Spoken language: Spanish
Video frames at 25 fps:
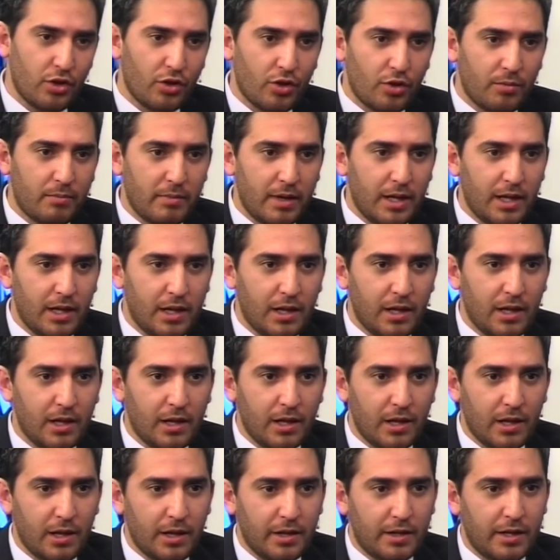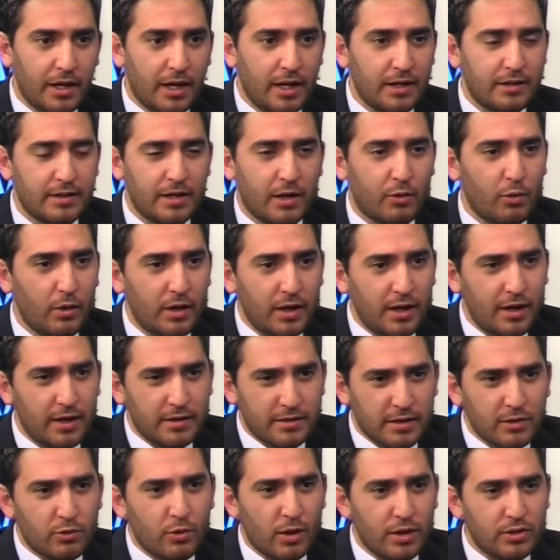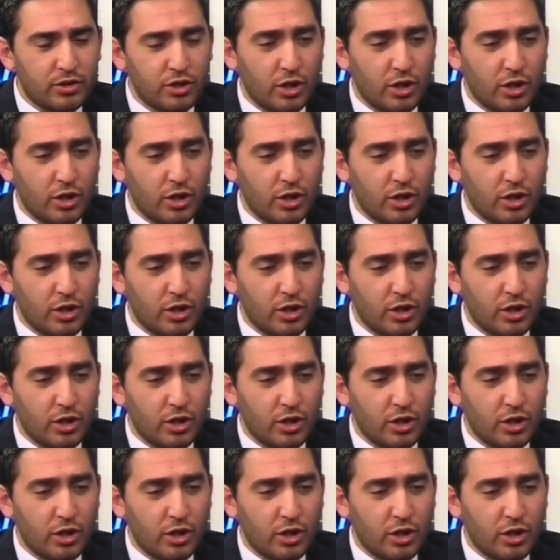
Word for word: 2013? El, amparo, la